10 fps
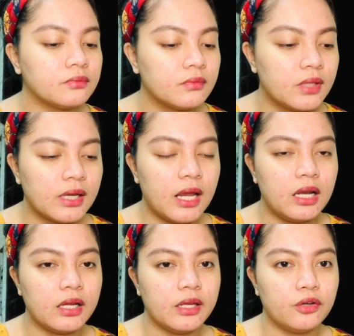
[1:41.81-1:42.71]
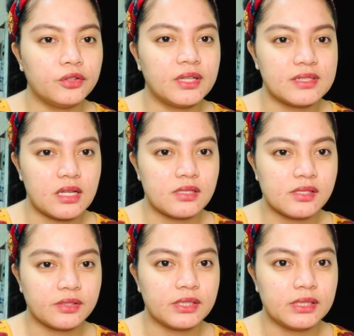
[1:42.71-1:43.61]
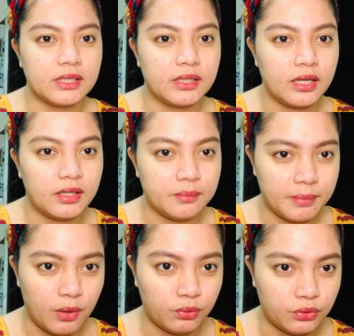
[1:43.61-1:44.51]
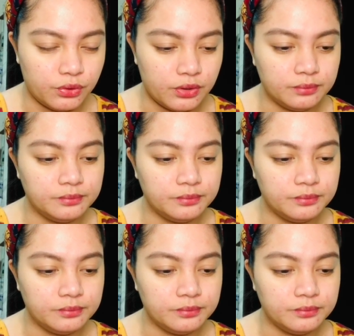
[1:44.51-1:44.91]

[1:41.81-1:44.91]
naglalagay ako ng sunscreen and then powder.